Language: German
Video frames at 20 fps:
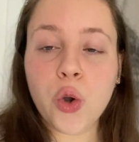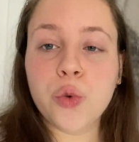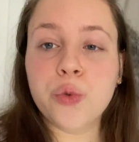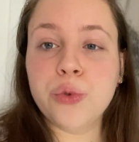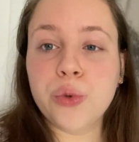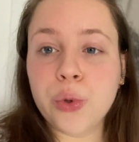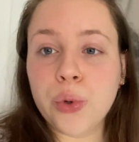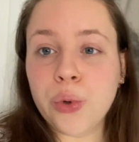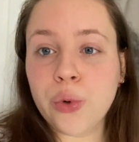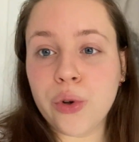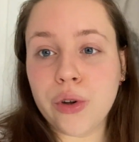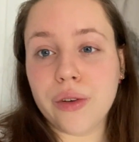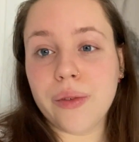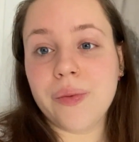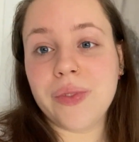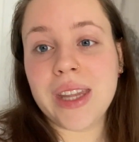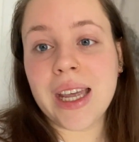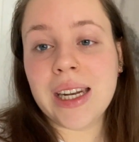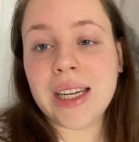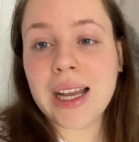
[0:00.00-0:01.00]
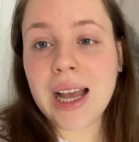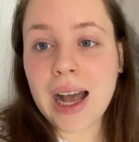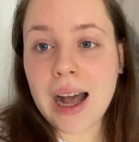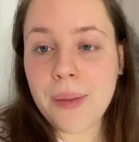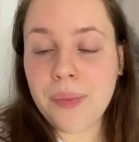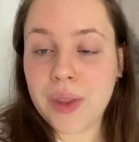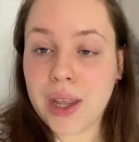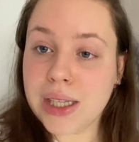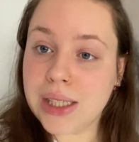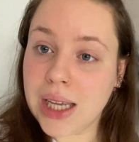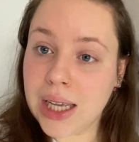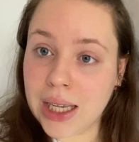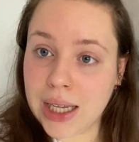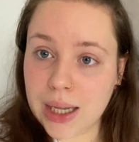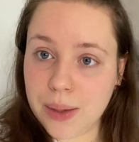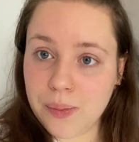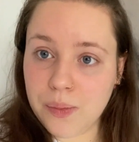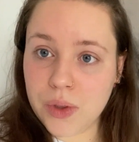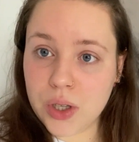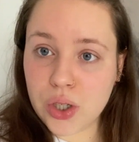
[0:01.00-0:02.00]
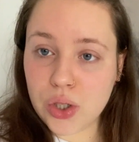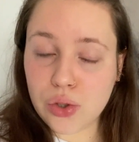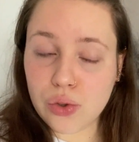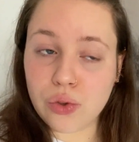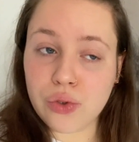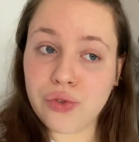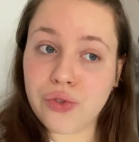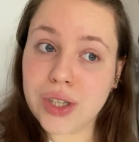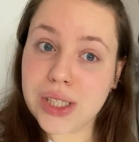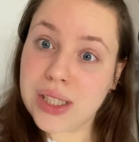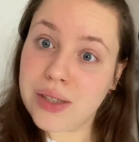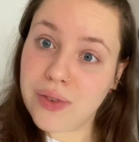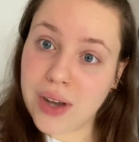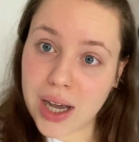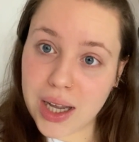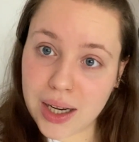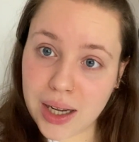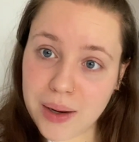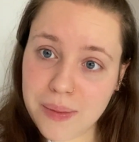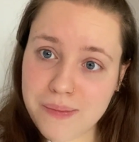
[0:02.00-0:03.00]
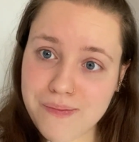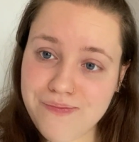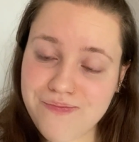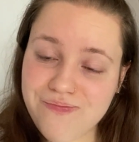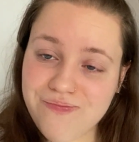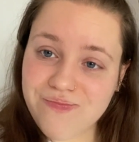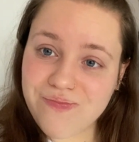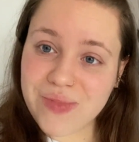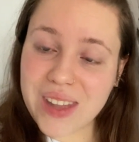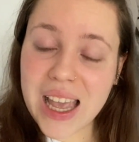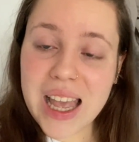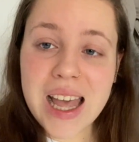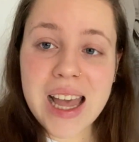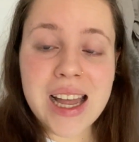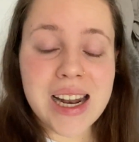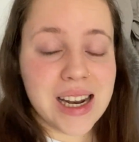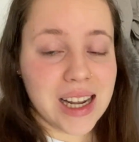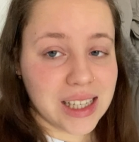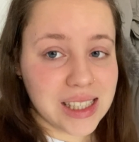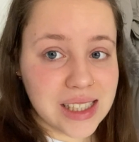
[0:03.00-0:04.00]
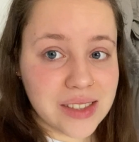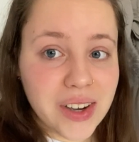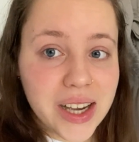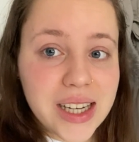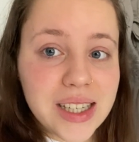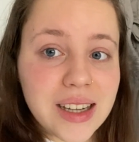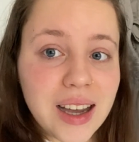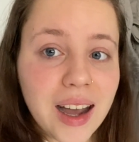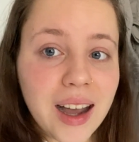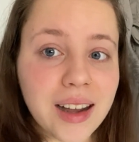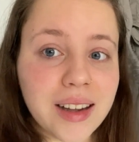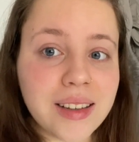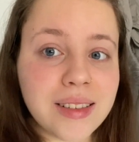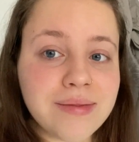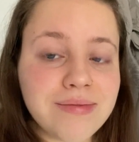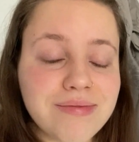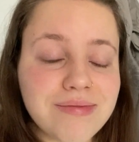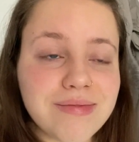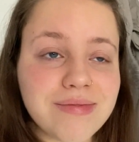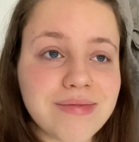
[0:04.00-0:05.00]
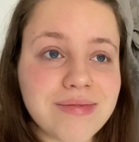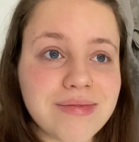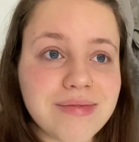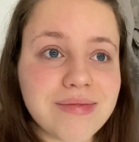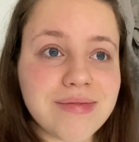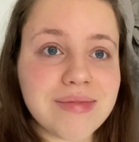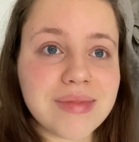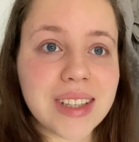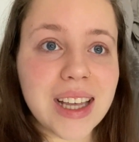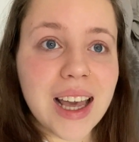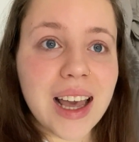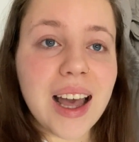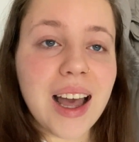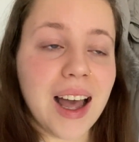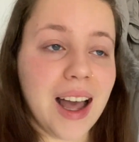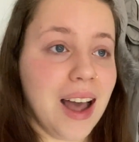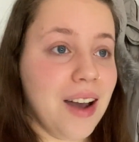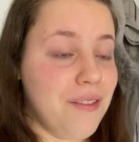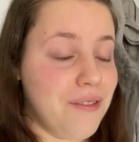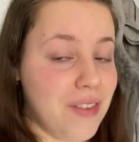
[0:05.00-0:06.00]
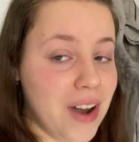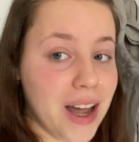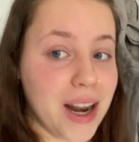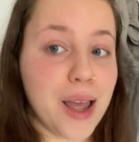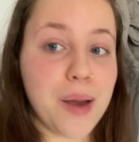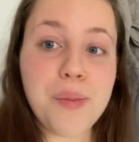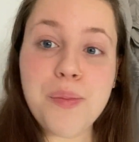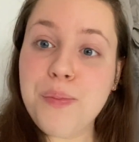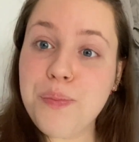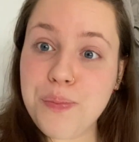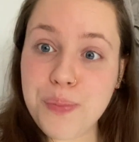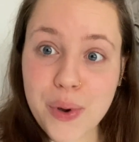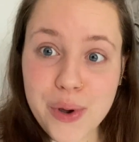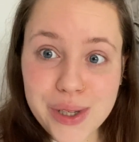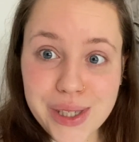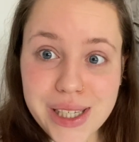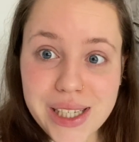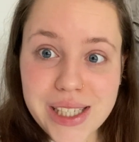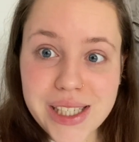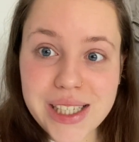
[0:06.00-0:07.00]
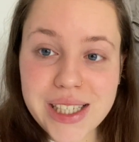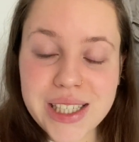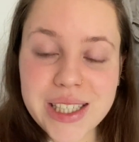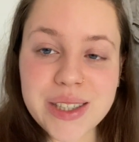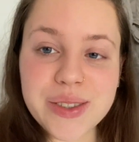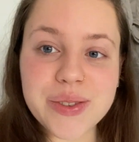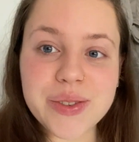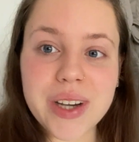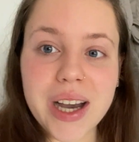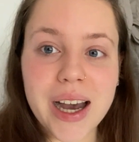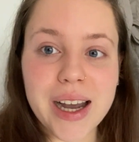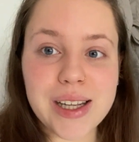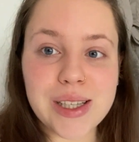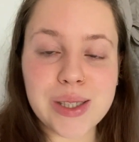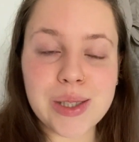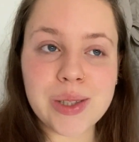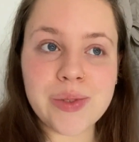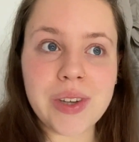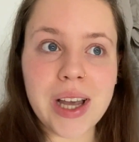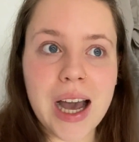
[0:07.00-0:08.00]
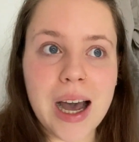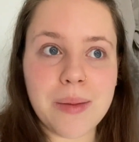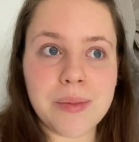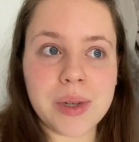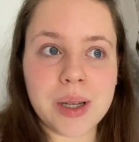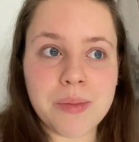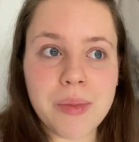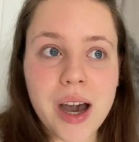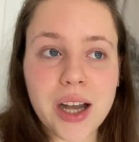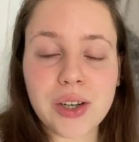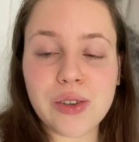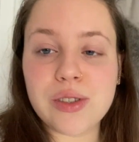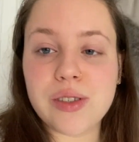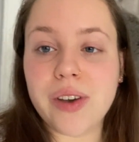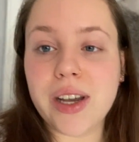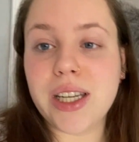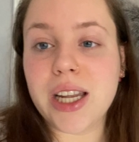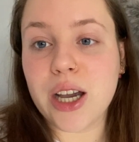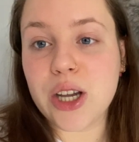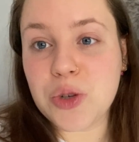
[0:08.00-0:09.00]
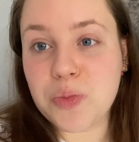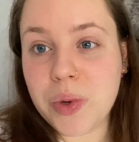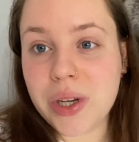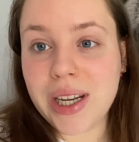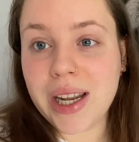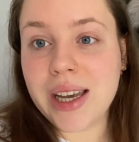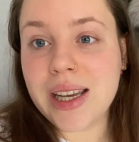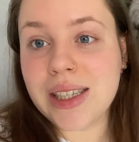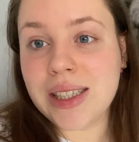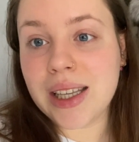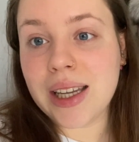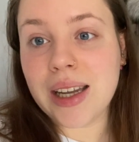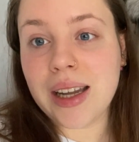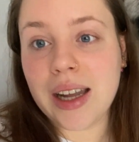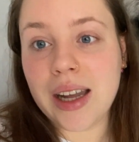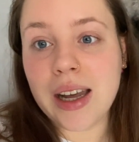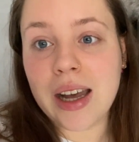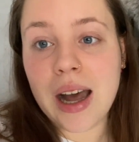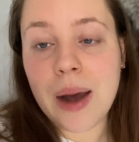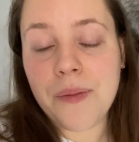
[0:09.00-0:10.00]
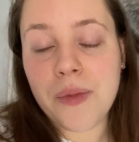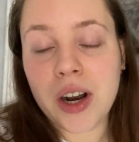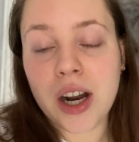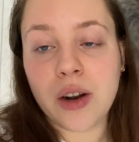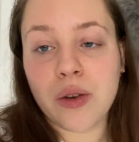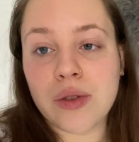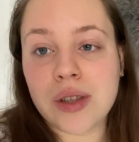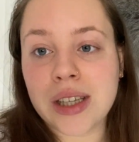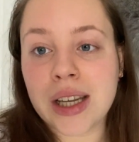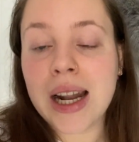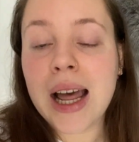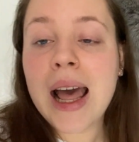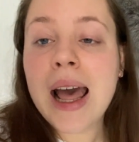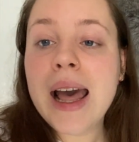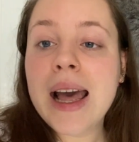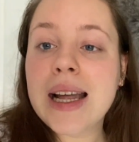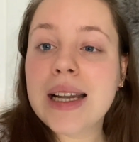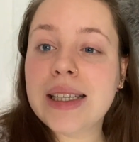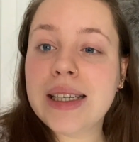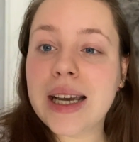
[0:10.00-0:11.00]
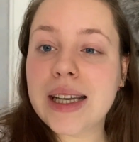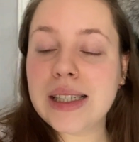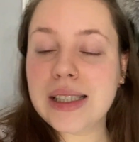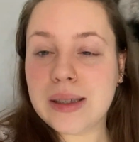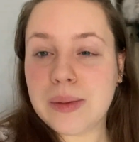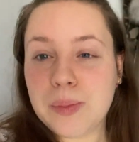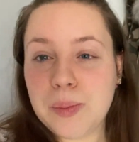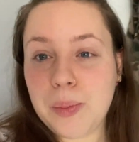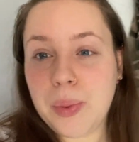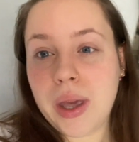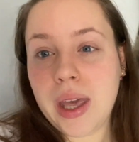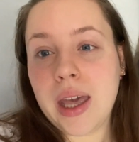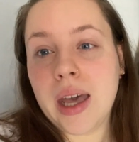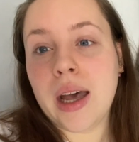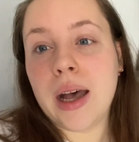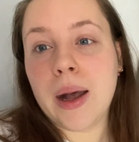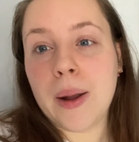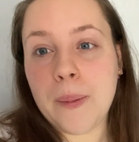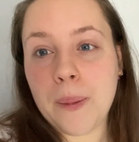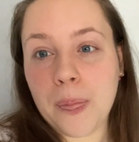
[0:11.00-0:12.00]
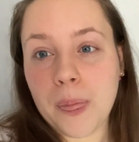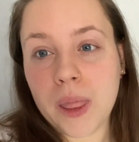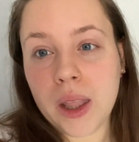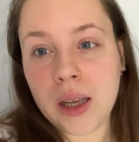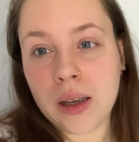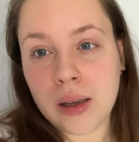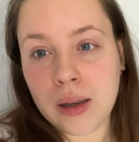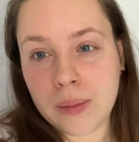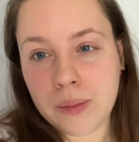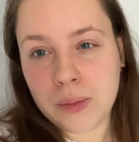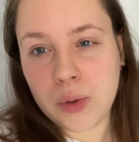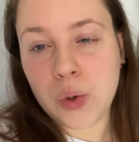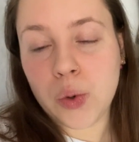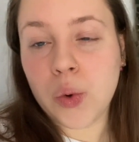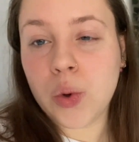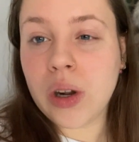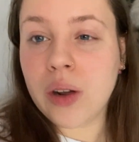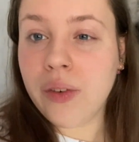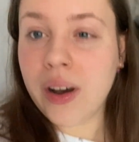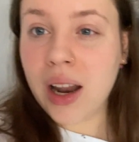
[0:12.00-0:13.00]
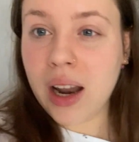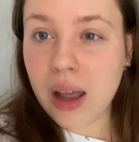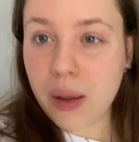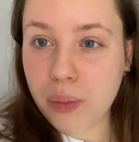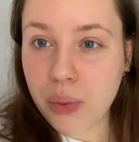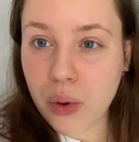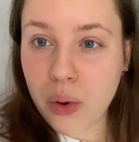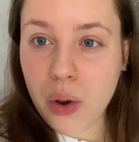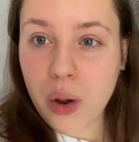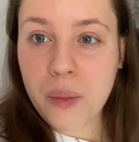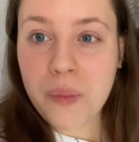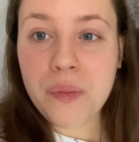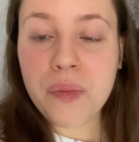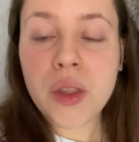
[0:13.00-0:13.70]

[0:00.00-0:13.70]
Uhu, dann kam das Ergebnis und was war dann? Nach zwei Tagen war der positiv. Also wir haben gemacht und zwei Tage später ist er, äh, haben wir dann unseren Test per ähm, Corona-Warn-App bekommen